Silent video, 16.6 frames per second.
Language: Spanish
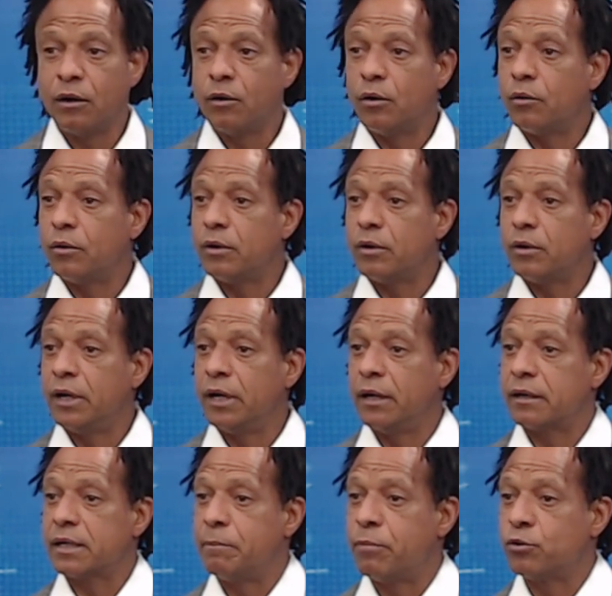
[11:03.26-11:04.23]
eh,
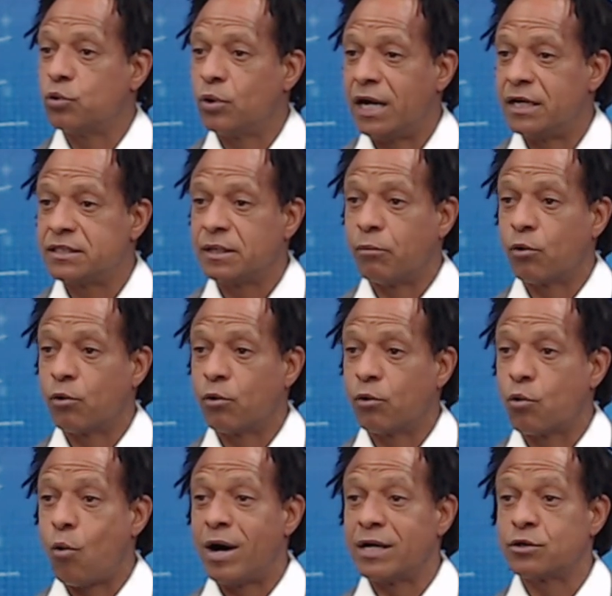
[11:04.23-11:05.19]
repostularse por
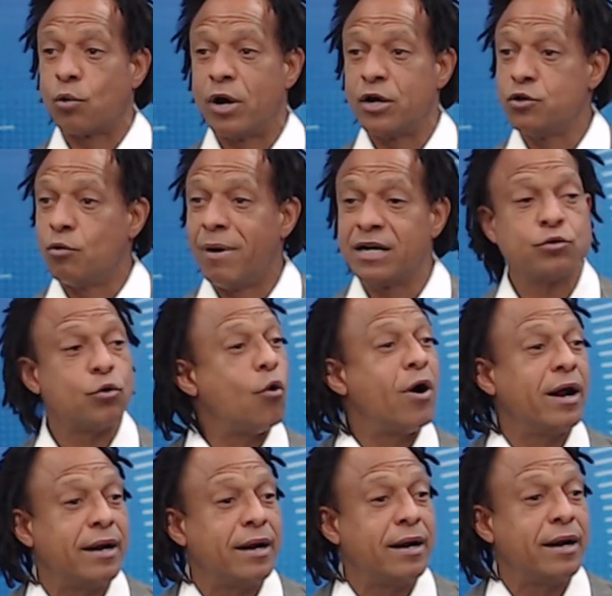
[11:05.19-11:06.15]
cuatro años más.
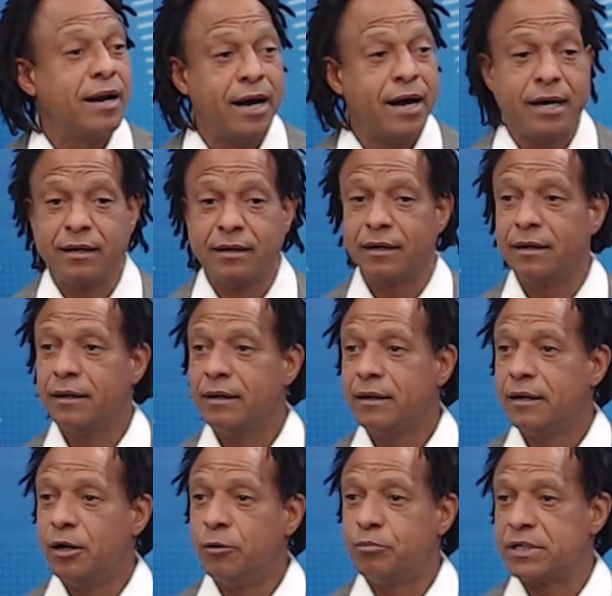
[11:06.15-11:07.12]
Ojalá y
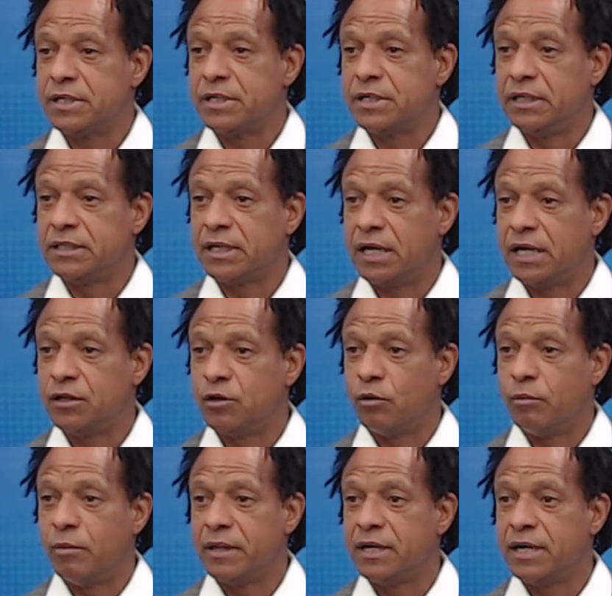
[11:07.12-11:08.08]
el presidente Danilo
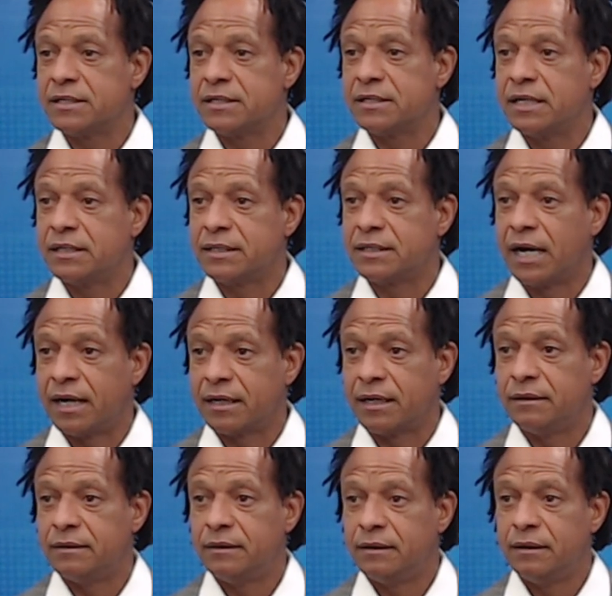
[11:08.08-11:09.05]
Medina aceptara.
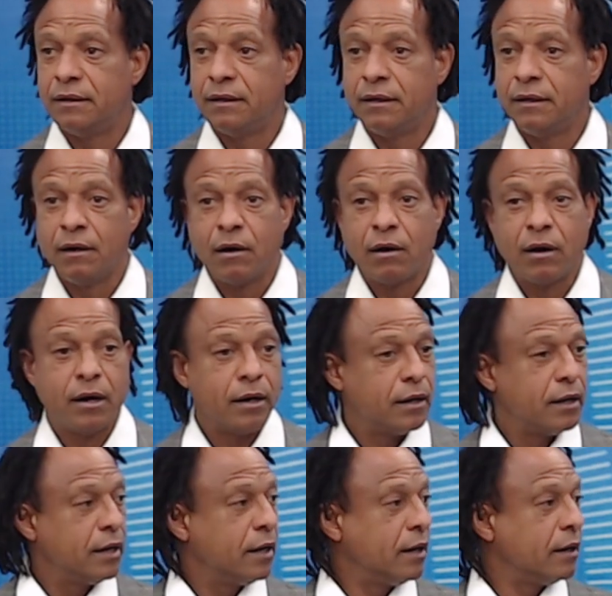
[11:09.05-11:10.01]

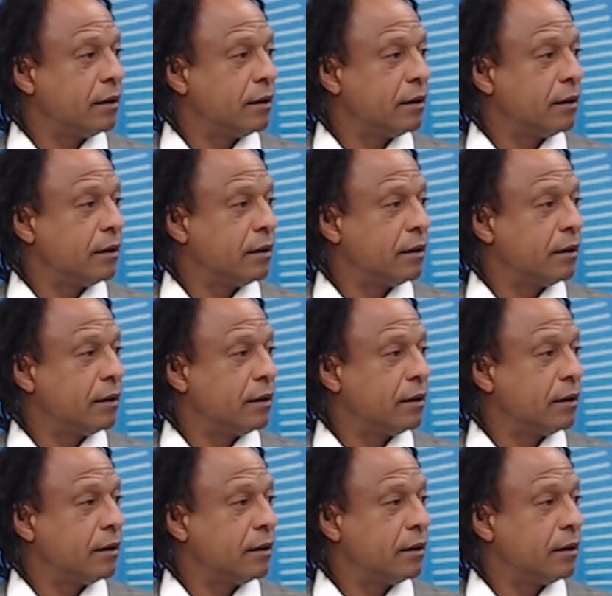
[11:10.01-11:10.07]
Eh,